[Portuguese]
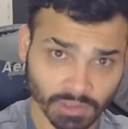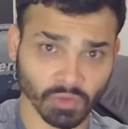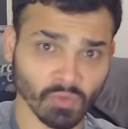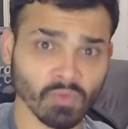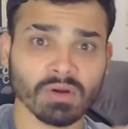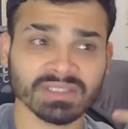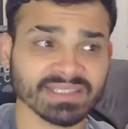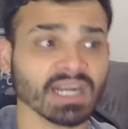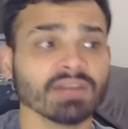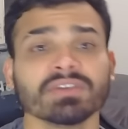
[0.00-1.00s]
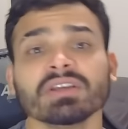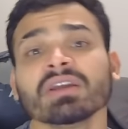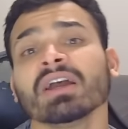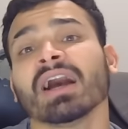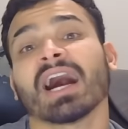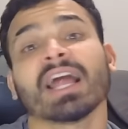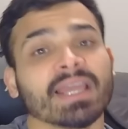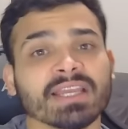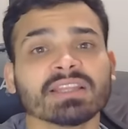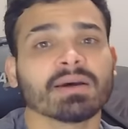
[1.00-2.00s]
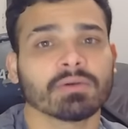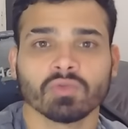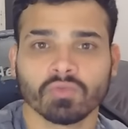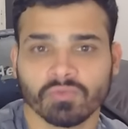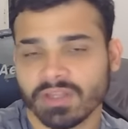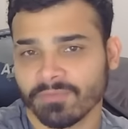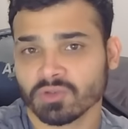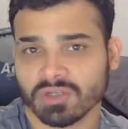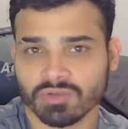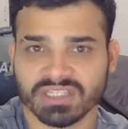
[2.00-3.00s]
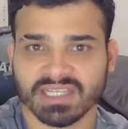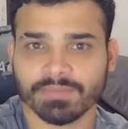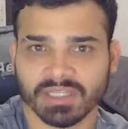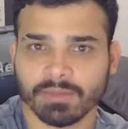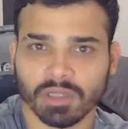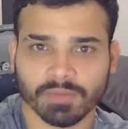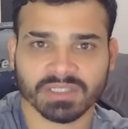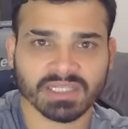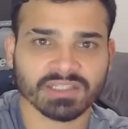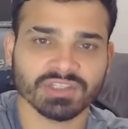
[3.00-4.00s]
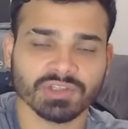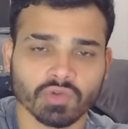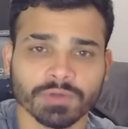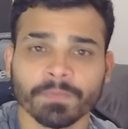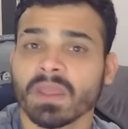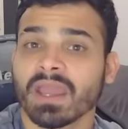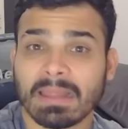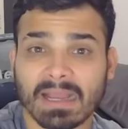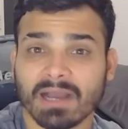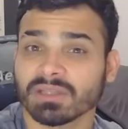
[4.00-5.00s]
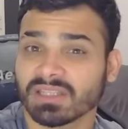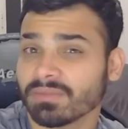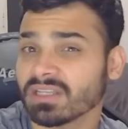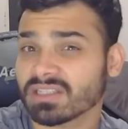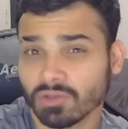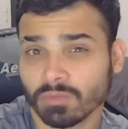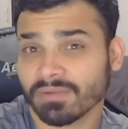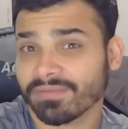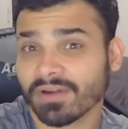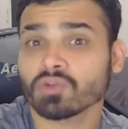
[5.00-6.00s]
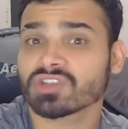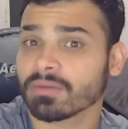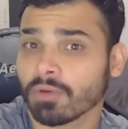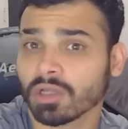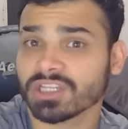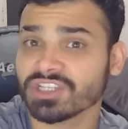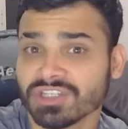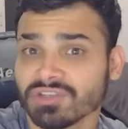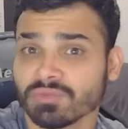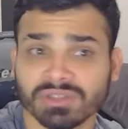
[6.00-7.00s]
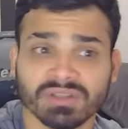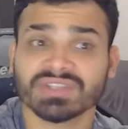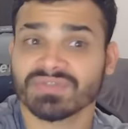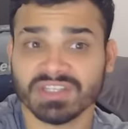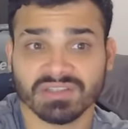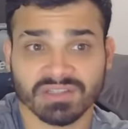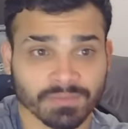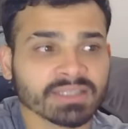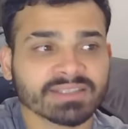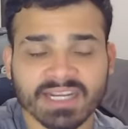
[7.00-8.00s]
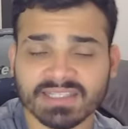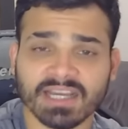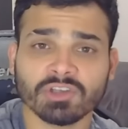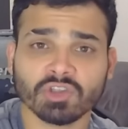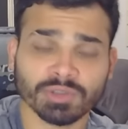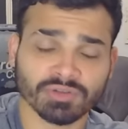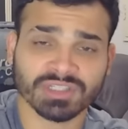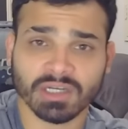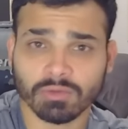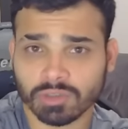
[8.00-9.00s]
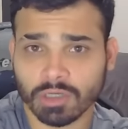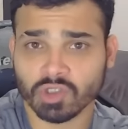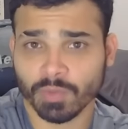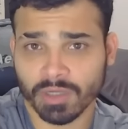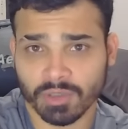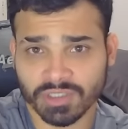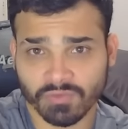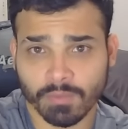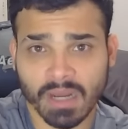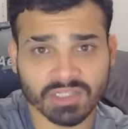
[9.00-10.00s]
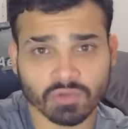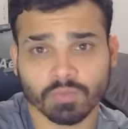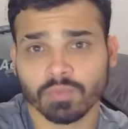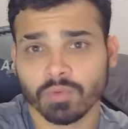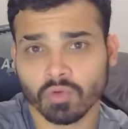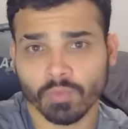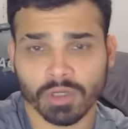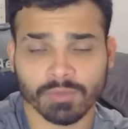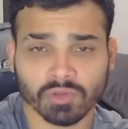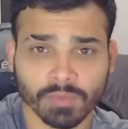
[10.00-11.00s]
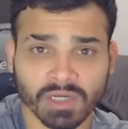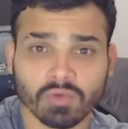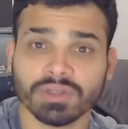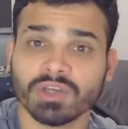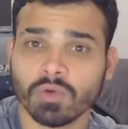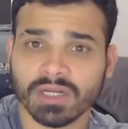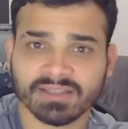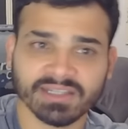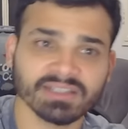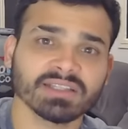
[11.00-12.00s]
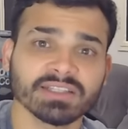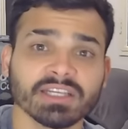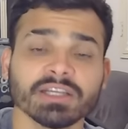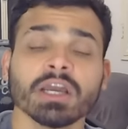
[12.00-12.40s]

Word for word: Então serve, além da, do, da função de sempre da bola pesada de Risui, ela acaba também sendo uma falsa bola de ninho muitas vezes. Três carrinhos de substituição, troca seu Pokémon ativo básico por um Pokémon do banco e cura 30 dele.